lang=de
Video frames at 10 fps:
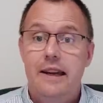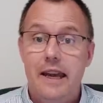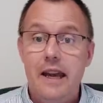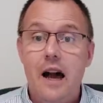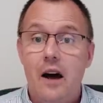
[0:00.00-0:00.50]
die
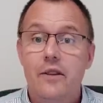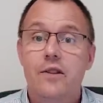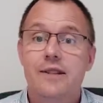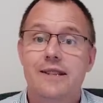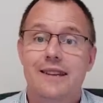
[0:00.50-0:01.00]

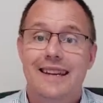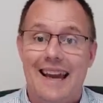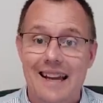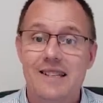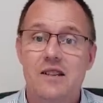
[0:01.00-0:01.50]

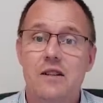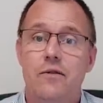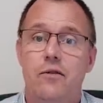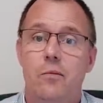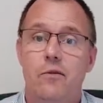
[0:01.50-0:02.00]
Regelaltersgrenze
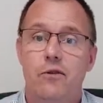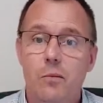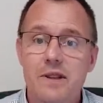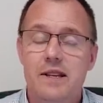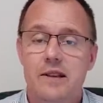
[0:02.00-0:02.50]
vom
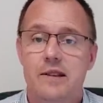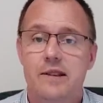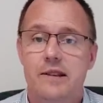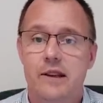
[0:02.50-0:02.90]
65.